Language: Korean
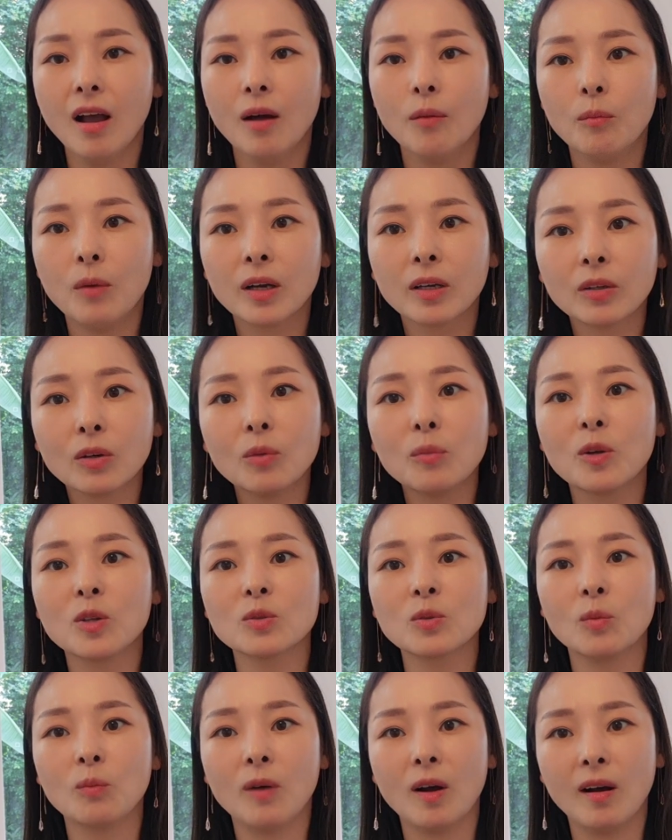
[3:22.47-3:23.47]
막
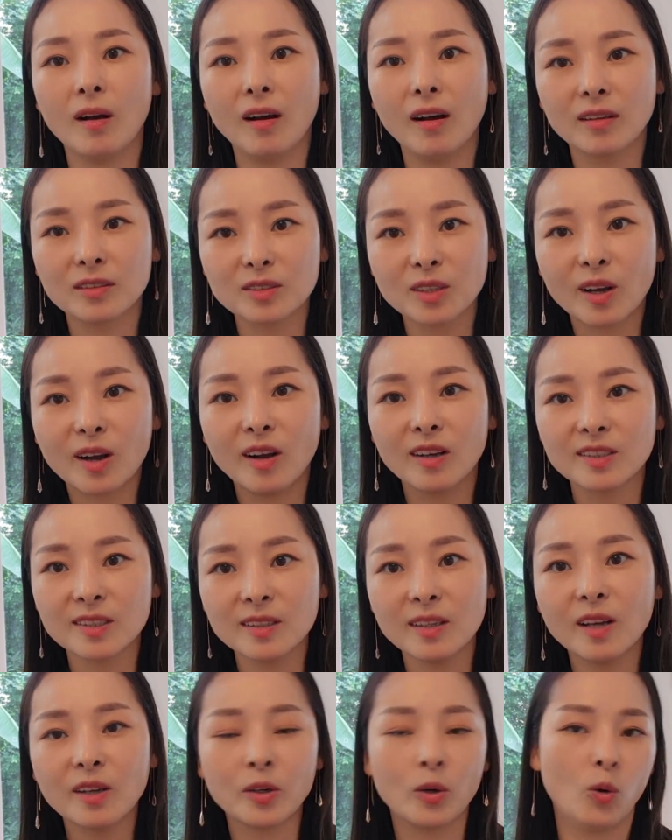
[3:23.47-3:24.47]
이러면서 막 제가
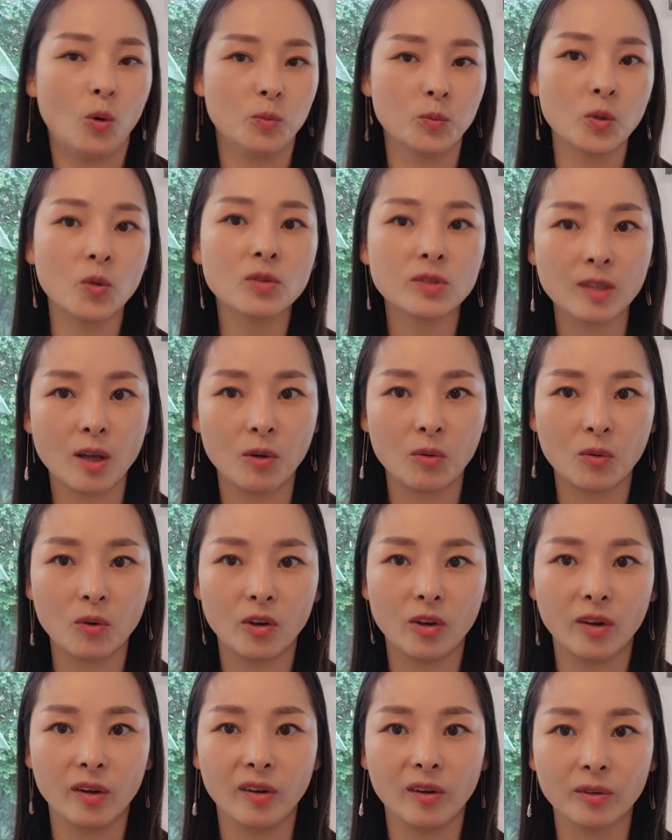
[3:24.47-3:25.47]
신랑이랑 엄청 싸운
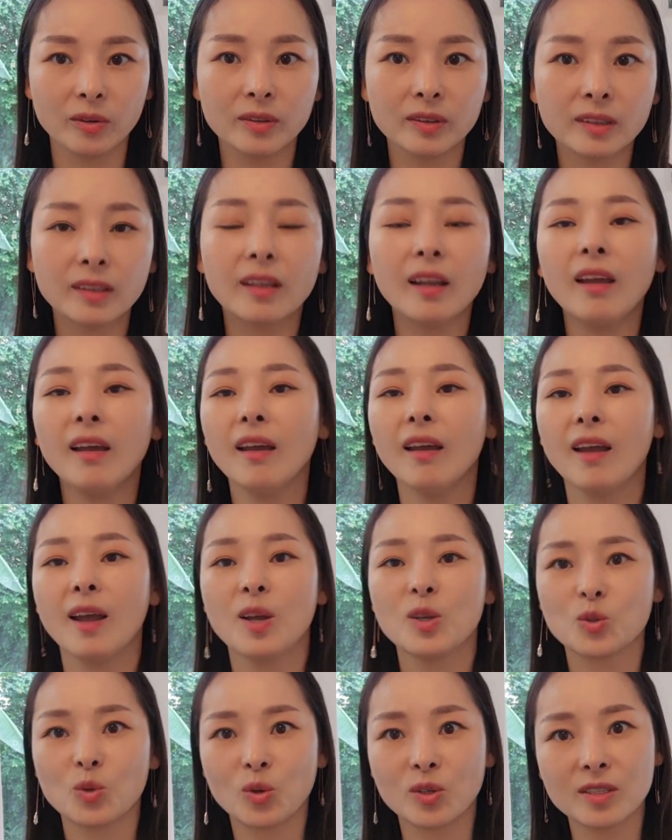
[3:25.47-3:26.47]
거예요. 그때
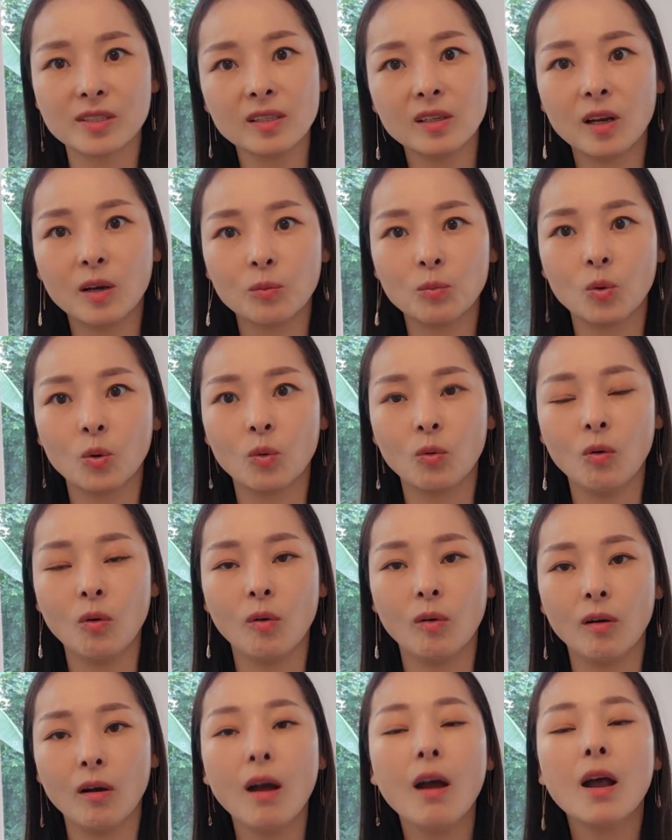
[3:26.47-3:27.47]
전 신랑
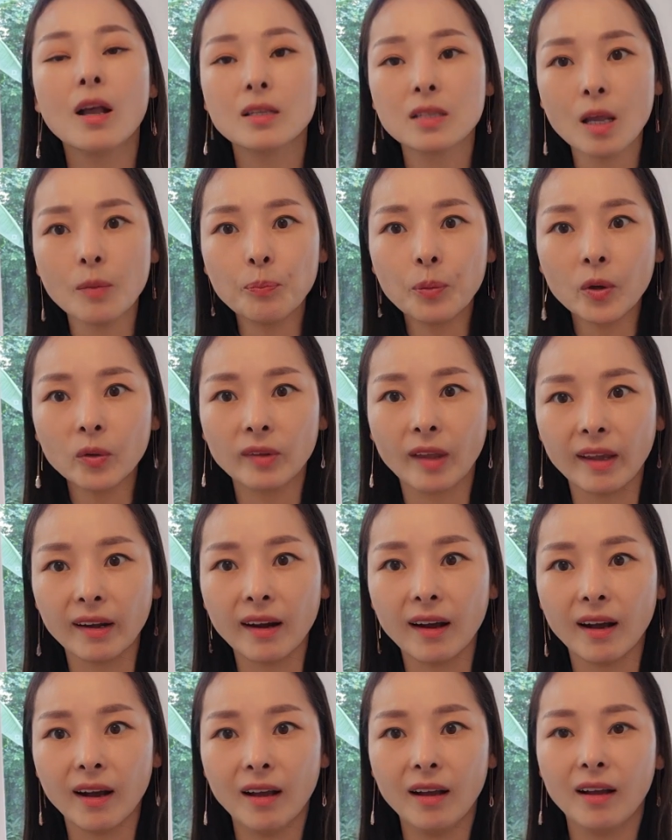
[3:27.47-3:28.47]
보고 사표
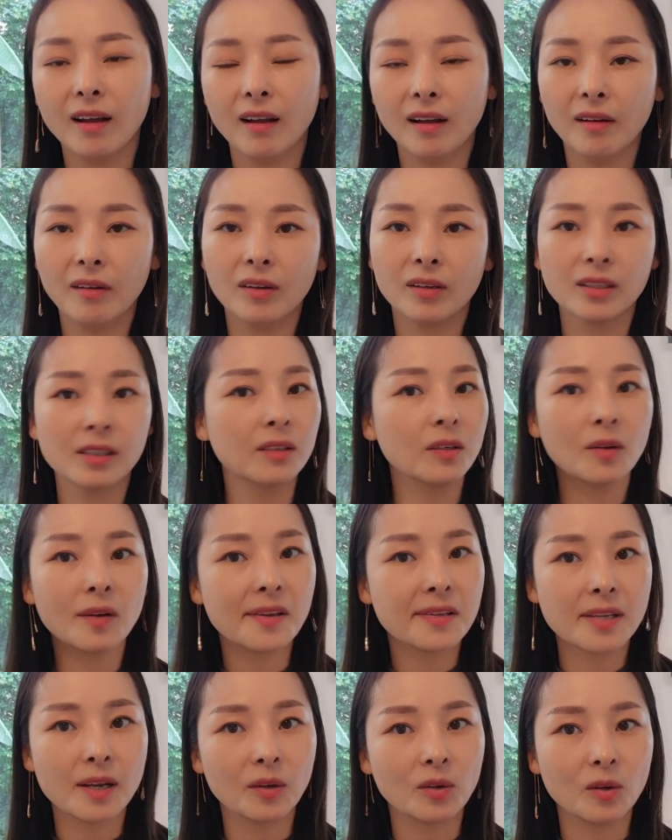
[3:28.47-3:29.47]
내라. 어, 이렇게
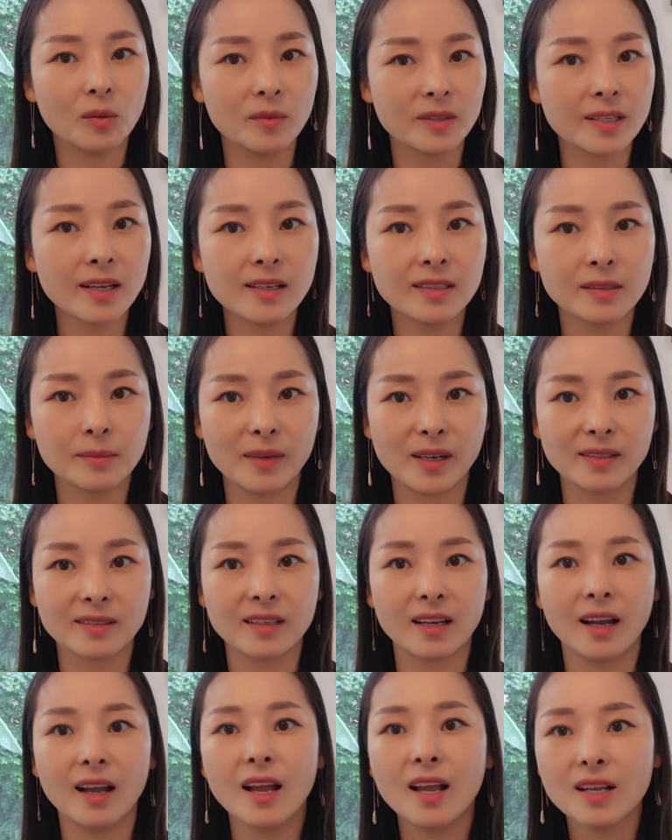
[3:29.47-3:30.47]
살 거면 살지
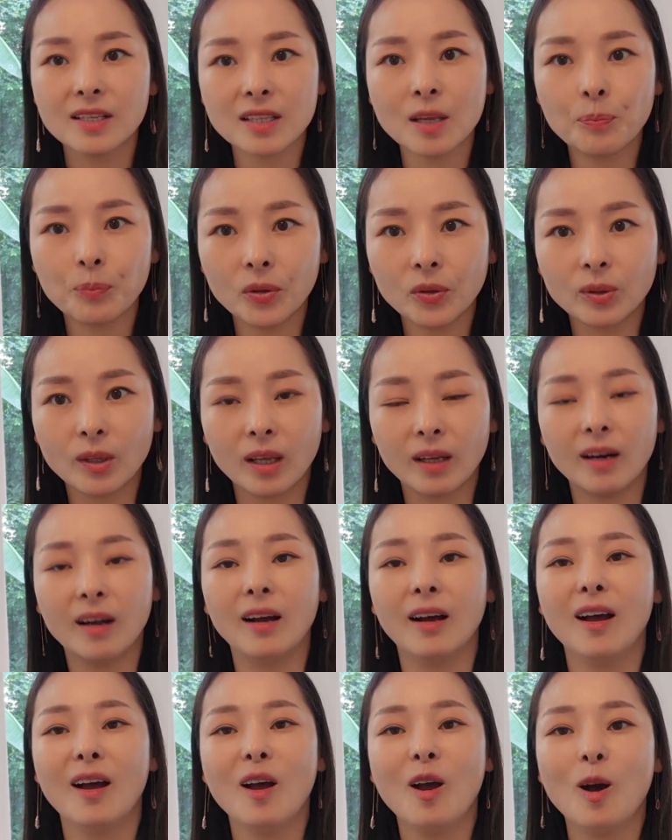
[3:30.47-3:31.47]
말자. 사표
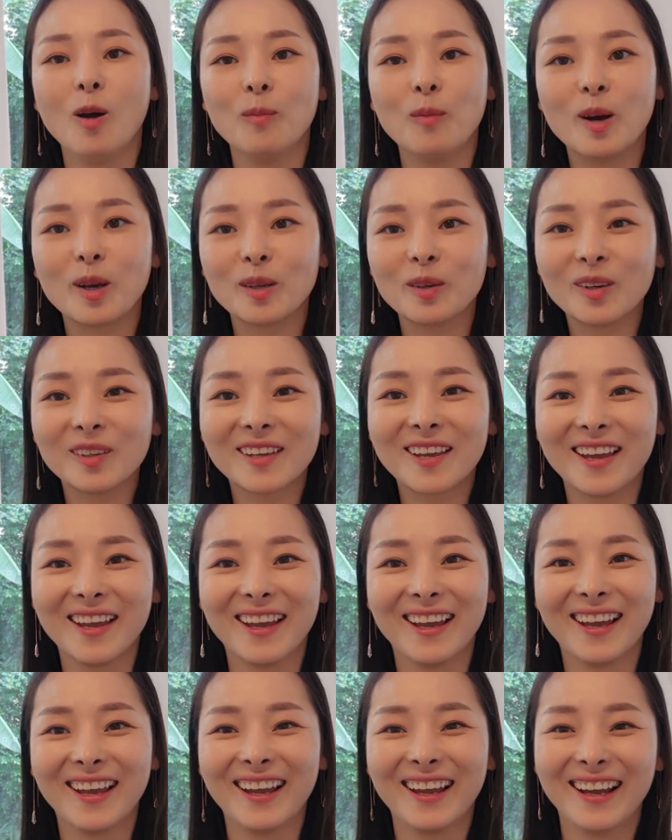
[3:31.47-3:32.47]
내라. 막 이렇게
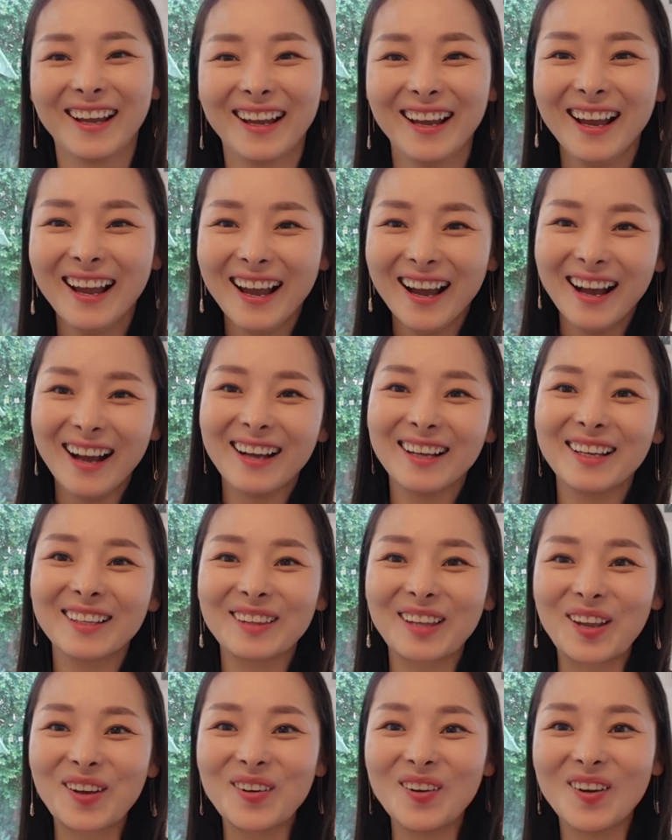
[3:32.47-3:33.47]
하게
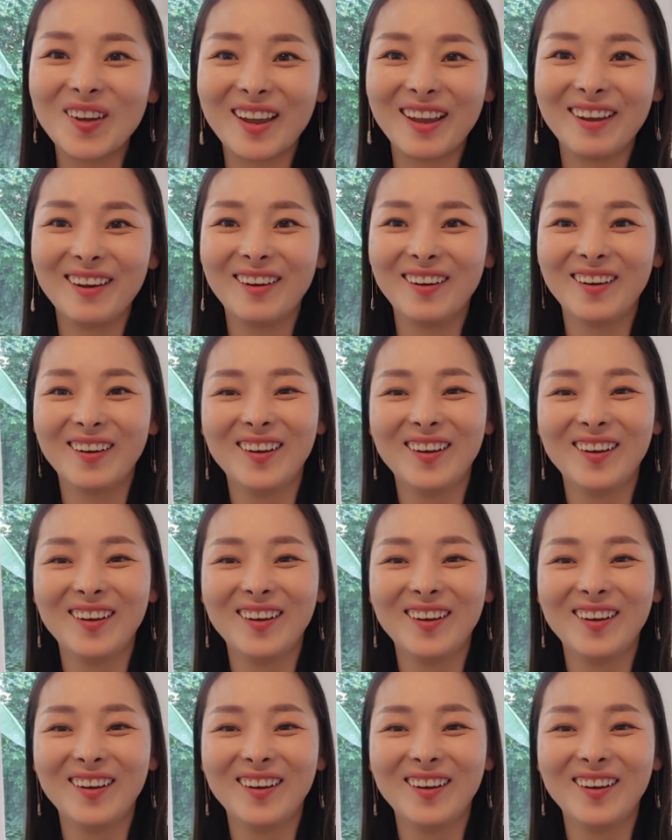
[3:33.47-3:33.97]
된 거예요.